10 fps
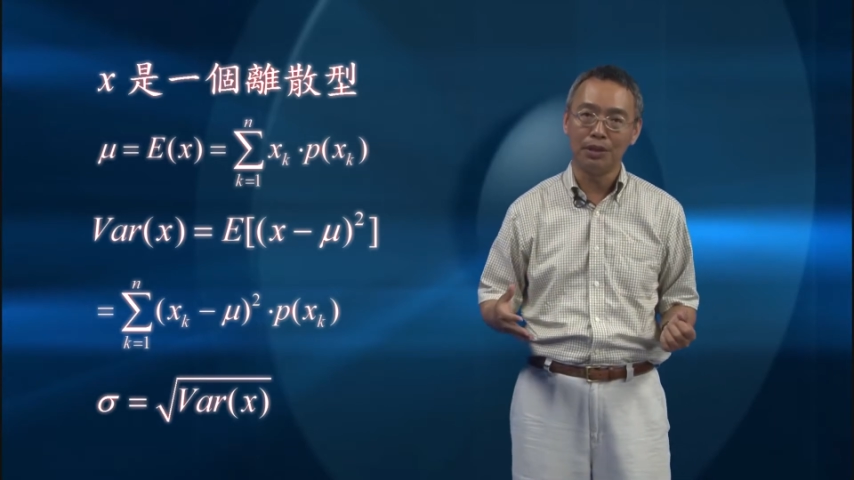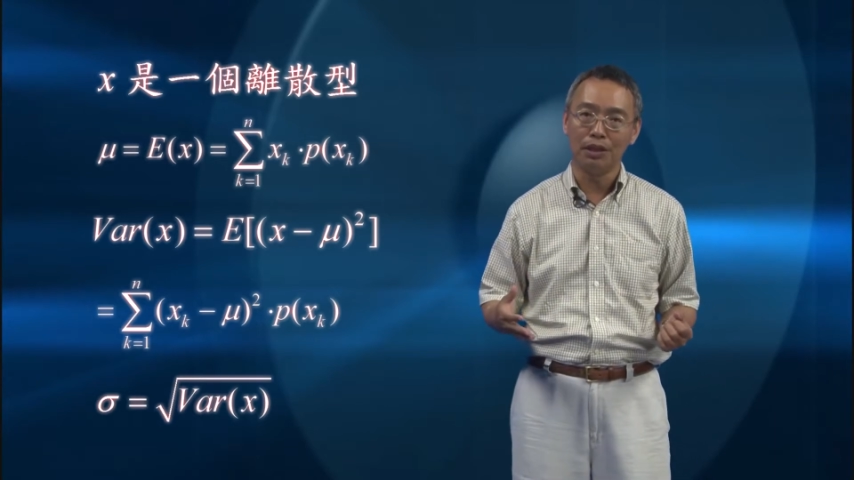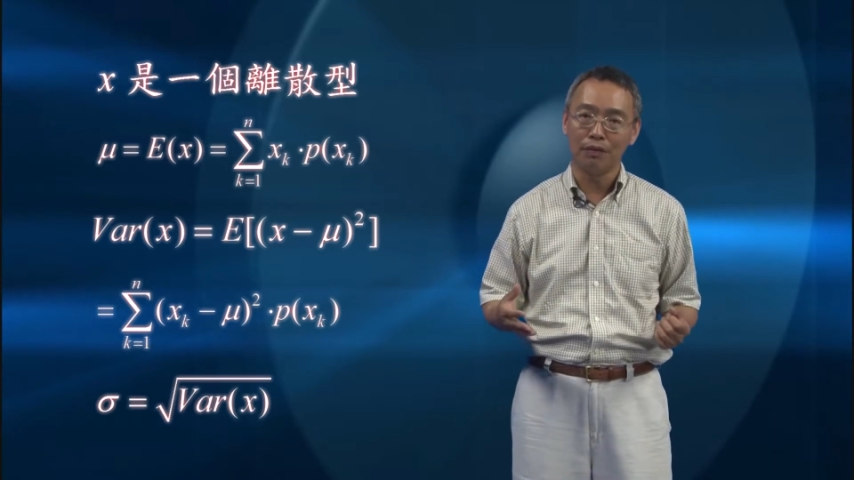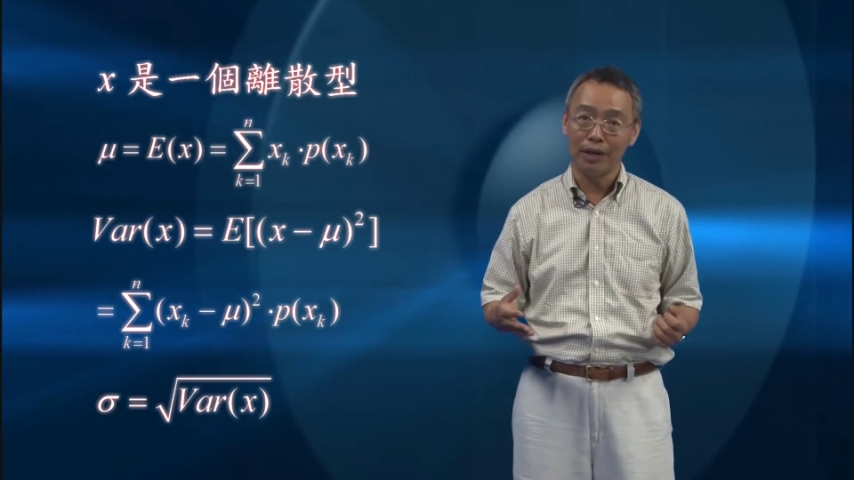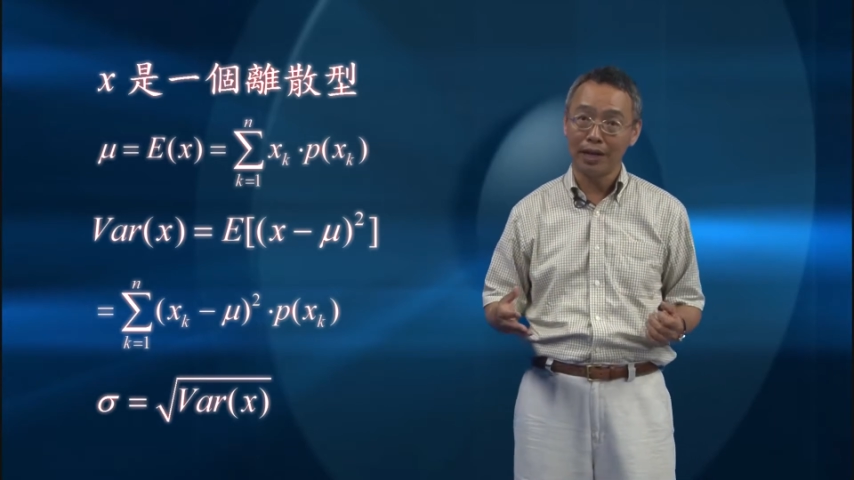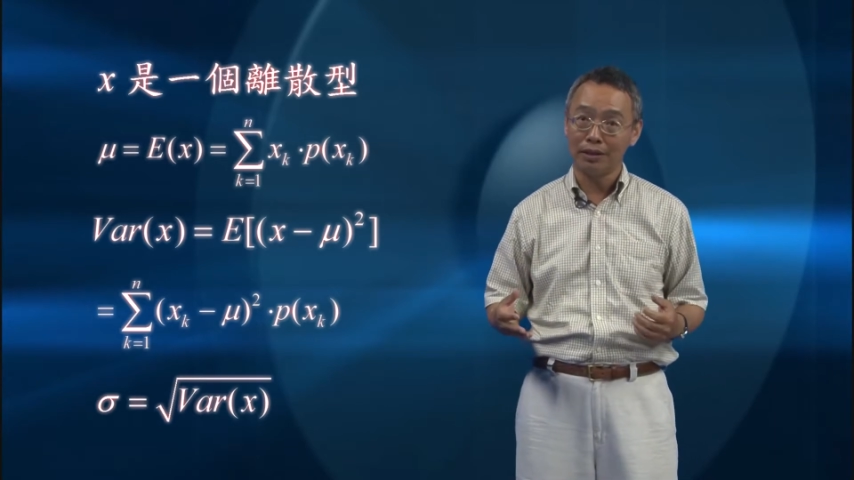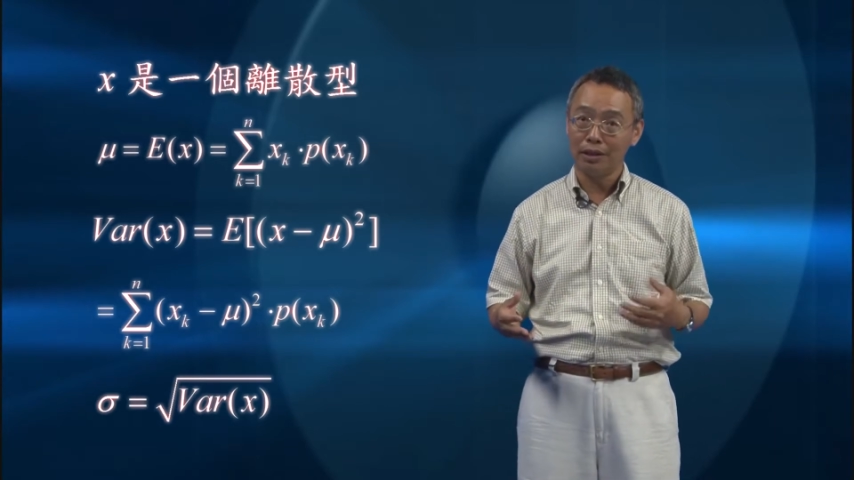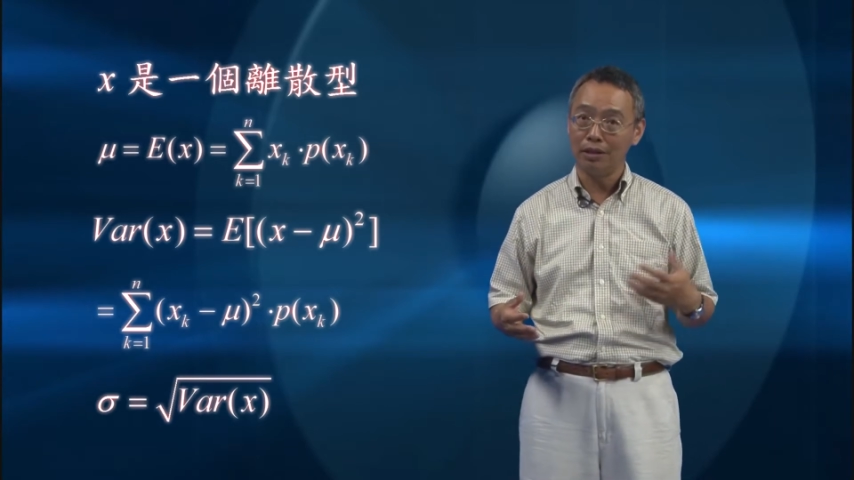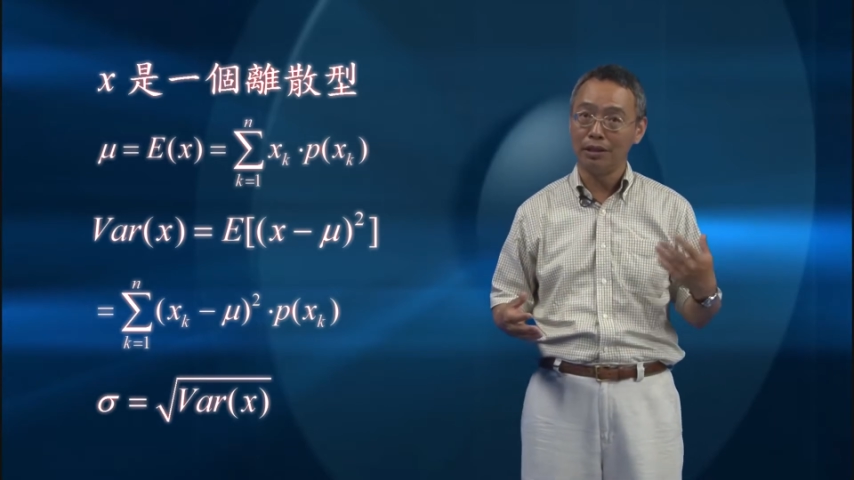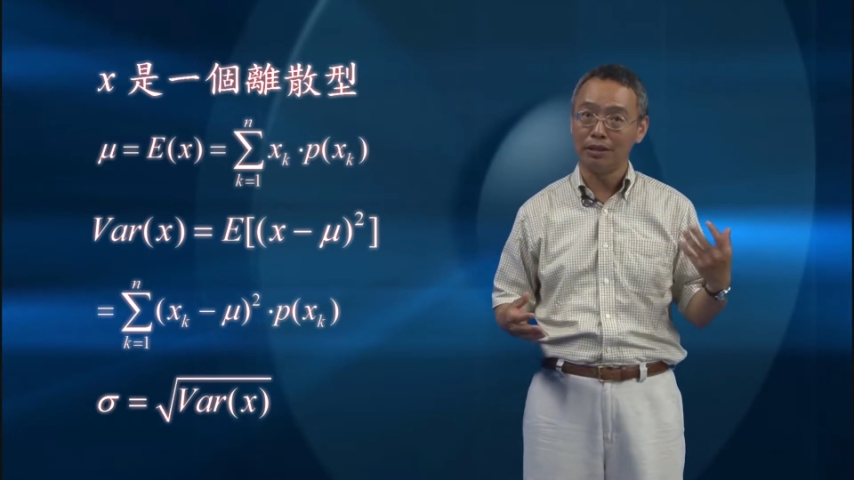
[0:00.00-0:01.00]
P of x
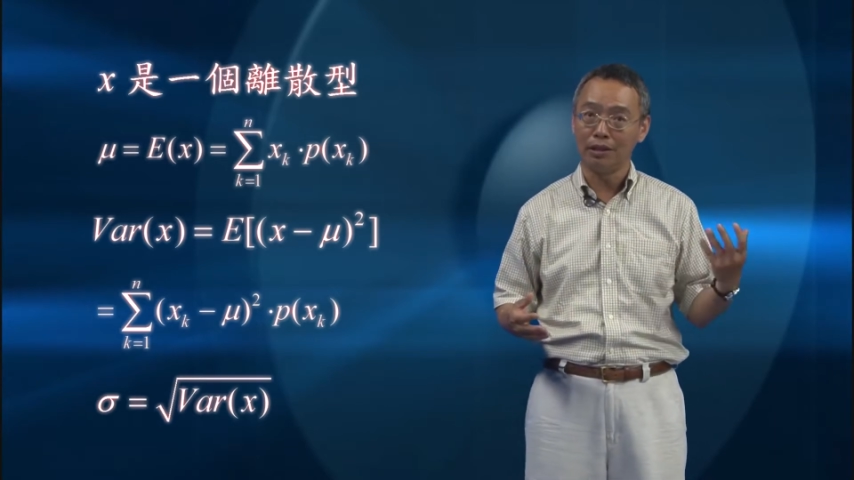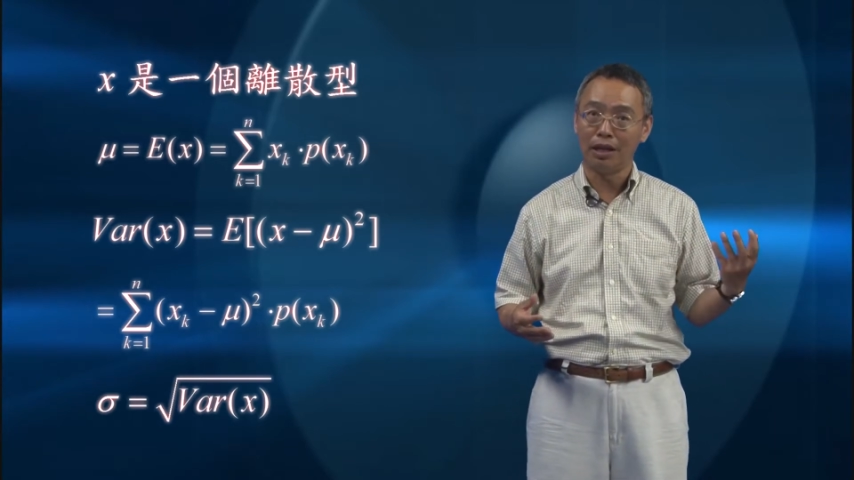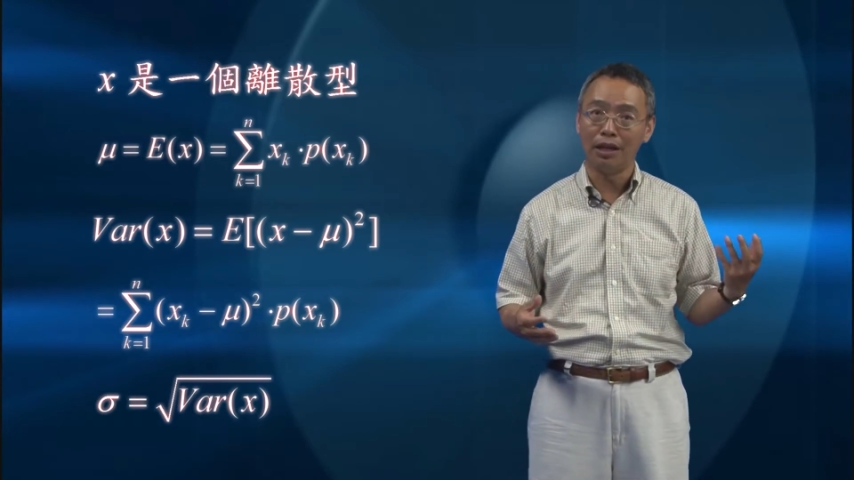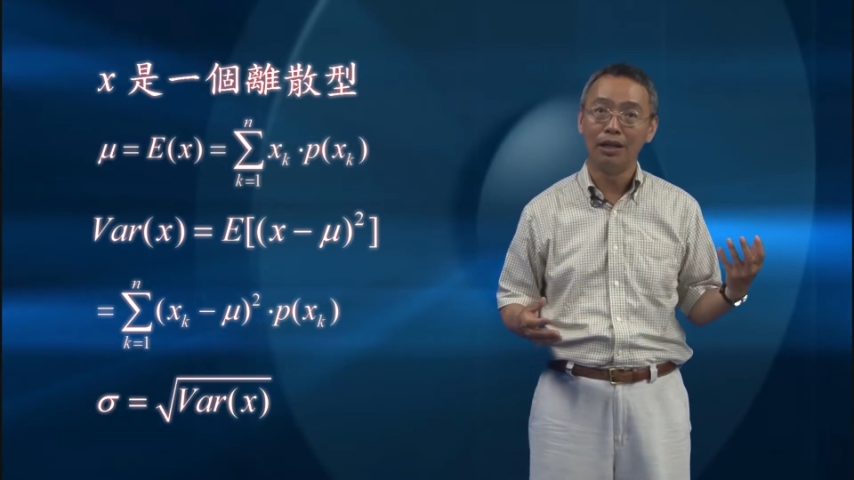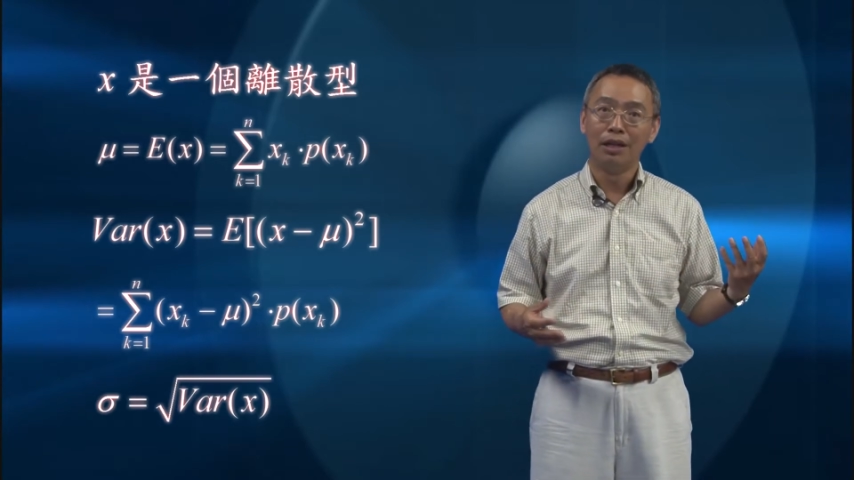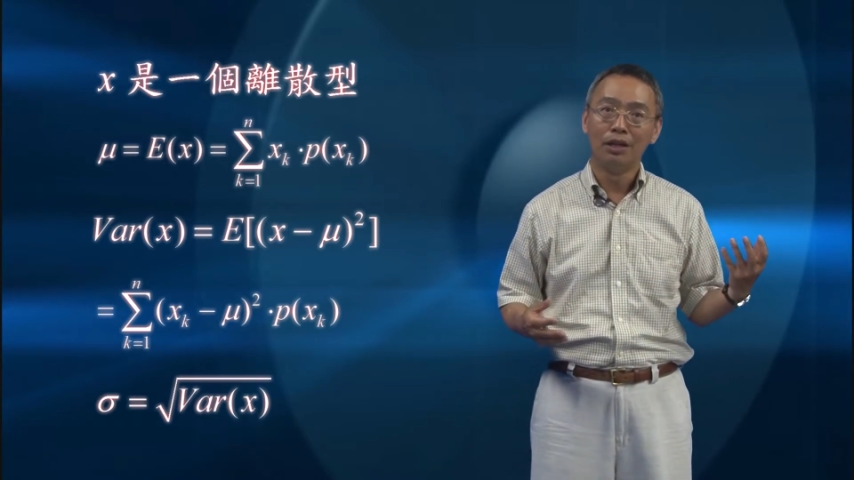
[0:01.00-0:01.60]
二，一直到